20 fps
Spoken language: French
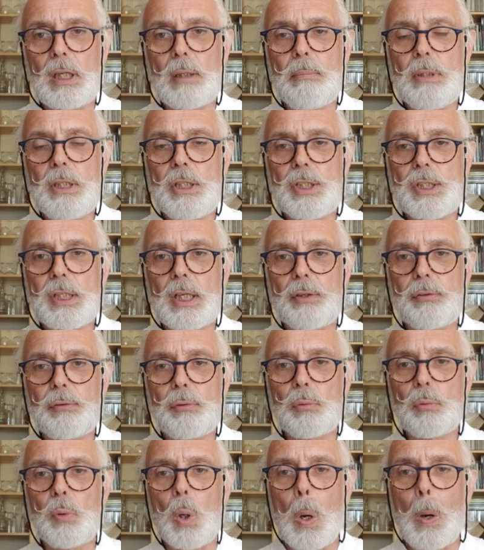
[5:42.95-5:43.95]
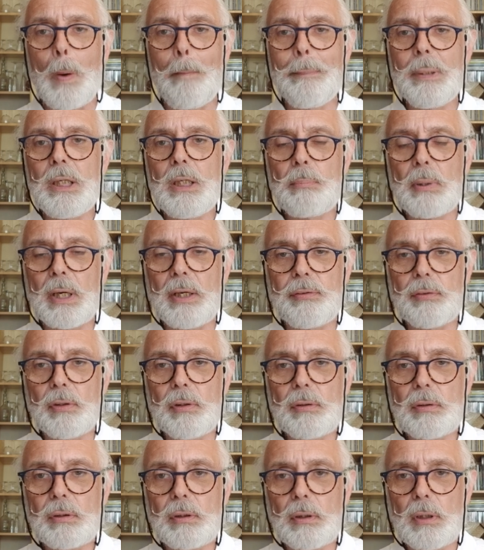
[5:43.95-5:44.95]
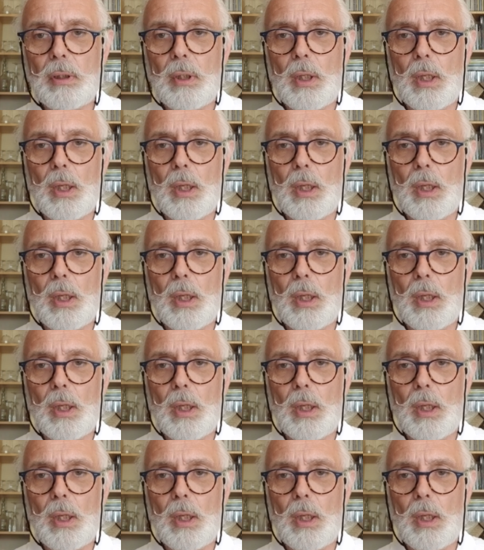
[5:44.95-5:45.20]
administrations omniprésentes.